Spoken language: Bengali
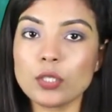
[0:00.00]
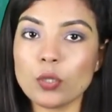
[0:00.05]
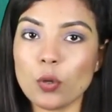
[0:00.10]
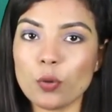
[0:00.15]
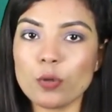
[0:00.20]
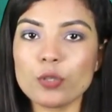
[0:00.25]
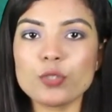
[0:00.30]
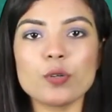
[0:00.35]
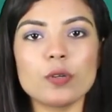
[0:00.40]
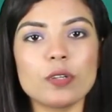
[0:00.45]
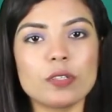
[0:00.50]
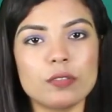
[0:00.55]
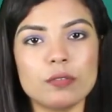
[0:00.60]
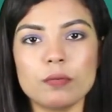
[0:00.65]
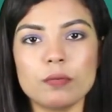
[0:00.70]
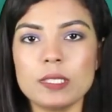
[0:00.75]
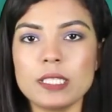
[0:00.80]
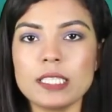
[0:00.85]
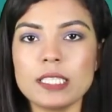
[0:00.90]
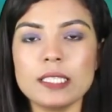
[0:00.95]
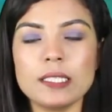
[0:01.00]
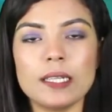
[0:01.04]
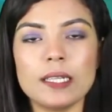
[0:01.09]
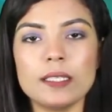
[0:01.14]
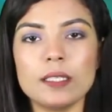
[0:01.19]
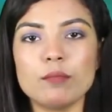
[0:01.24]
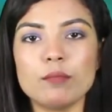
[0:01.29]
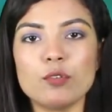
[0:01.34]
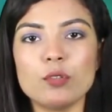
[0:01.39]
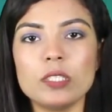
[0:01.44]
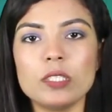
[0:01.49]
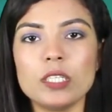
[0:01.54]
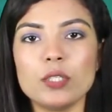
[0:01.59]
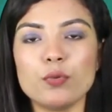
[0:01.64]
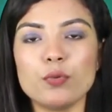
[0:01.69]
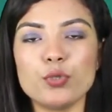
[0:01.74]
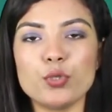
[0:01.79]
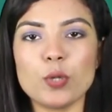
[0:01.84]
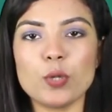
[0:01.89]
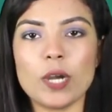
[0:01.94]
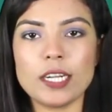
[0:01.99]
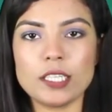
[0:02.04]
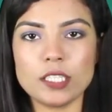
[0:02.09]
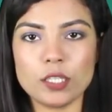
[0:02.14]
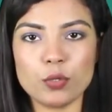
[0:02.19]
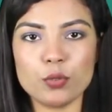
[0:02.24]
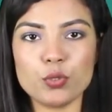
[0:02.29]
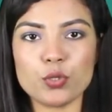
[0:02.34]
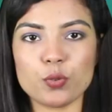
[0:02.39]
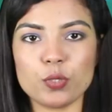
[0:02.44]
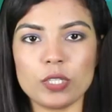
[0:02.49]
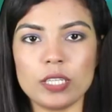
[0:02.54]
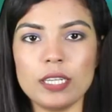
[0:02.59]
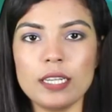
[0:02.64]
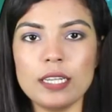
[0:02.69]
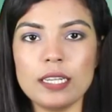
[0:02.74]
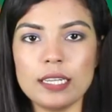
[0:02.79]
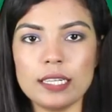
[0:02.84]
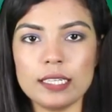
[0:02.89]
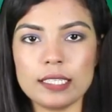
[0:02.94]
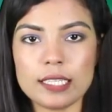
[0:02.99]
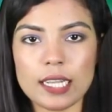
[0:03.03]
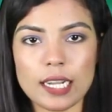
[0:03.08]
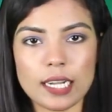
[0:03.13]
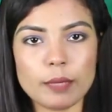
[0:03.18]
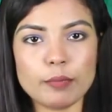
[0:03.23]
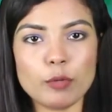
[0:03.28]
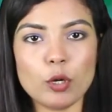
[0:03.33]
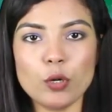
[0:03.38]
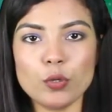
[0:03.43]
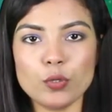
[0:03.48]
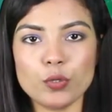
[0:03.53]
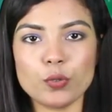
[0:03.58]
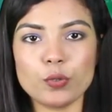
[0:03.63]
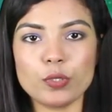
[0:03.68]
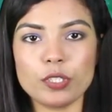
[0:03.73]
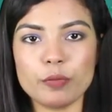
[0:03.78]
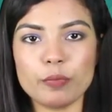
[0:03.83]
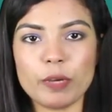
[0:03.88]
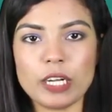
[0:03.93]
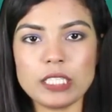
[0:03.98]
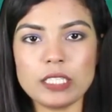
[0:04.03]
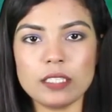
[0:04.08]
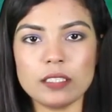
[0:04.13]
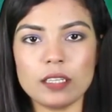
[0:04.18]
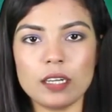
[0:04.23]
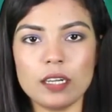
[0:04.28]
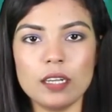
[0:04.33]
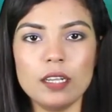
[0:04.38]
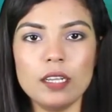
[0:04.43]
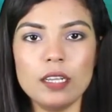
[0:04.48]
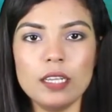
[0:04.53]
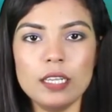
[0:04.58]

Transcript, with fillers: করোনা শনাক্ত হয়েছে তাদের মধ্যে দুশো আঠারো জনই ঢাকা মহানগরীর বাসিন্দা